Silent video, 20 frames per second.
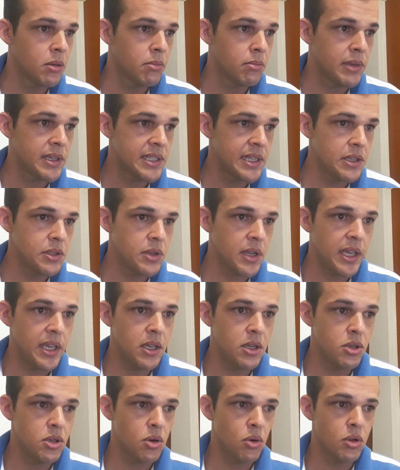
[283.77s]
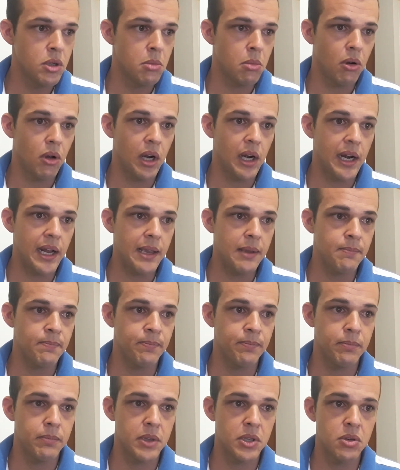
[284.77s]
Mas é isso aí, show de bola, né?
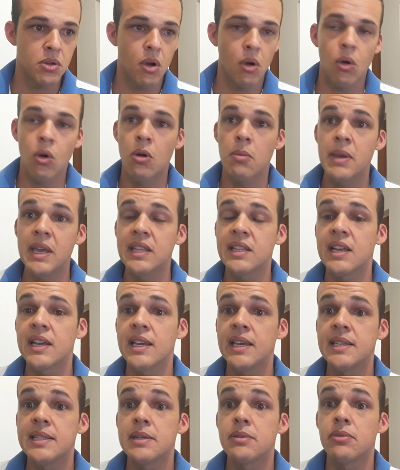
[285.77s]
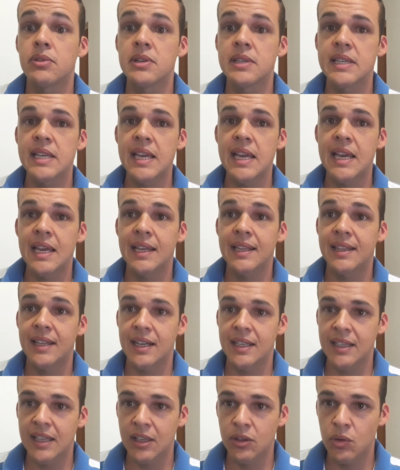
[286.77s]
Pessoal, comenta aí se você é
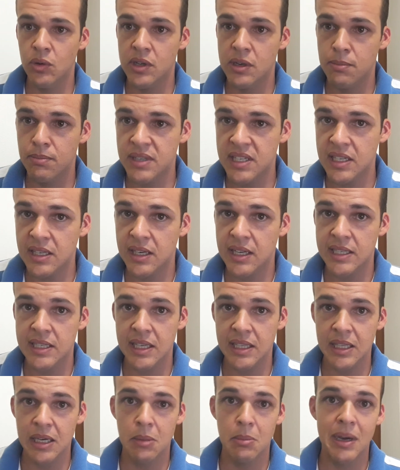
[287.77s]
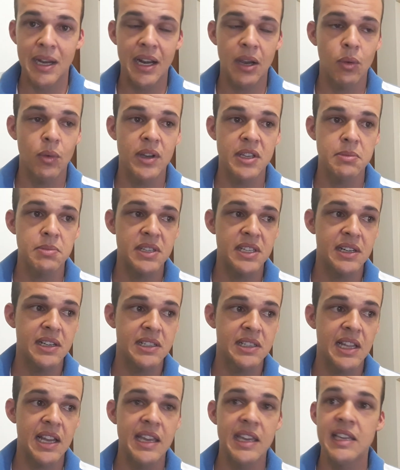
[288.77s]
tratador de piscina e você trabalha com as piscinas
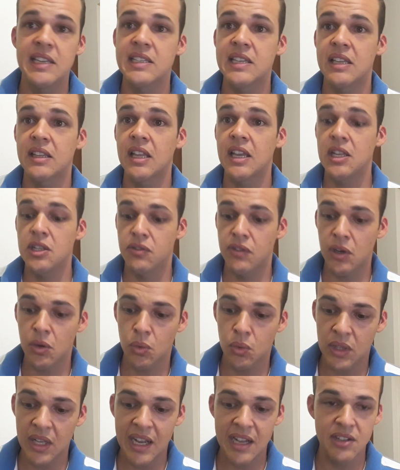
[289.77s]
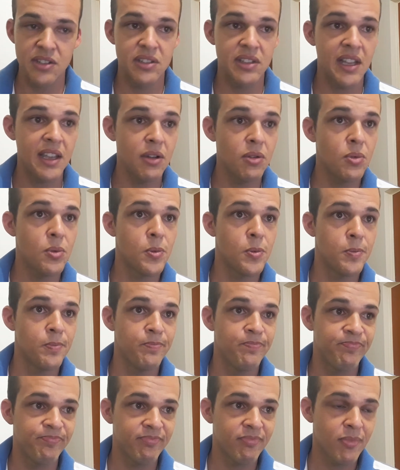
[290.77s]
da IG, você tem dificuldade? Tem um,
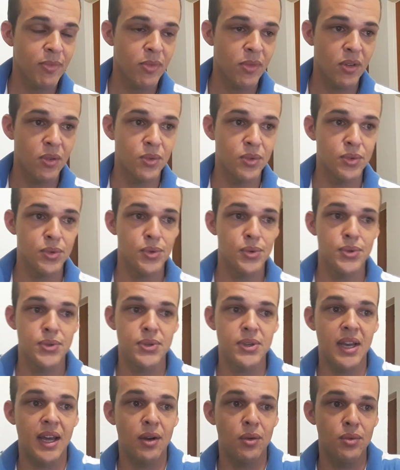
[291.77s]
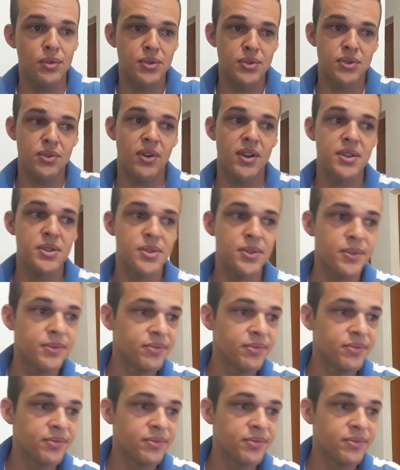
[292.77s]
um dos alunos nossos